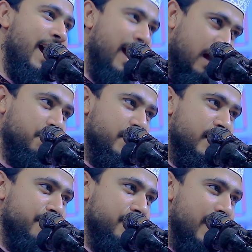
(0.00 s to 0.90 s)
আঘাত
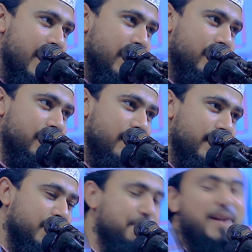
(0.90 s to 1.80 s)
পেয়েছেন আপনারা
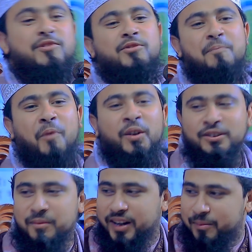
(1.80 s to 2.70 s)
বাস্তব
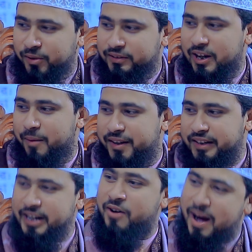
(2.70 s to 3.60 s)
কথা তো আমাকে বলতে হবে
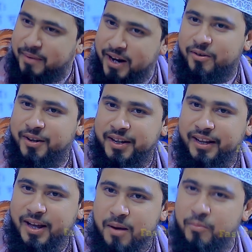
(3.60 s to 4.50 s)
ঠিকও আমরা কই
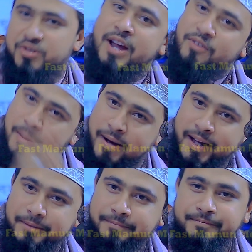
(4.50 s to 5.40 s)
বসাইও
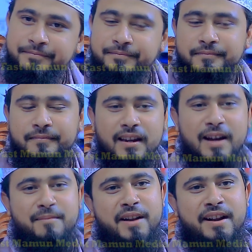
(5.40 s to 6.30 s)
আবার
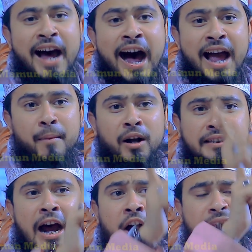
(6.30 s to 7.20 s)
না
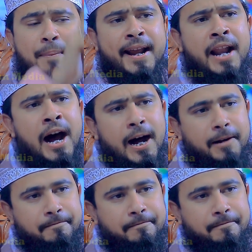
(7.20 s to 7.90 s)
এমনটা হতে পারে না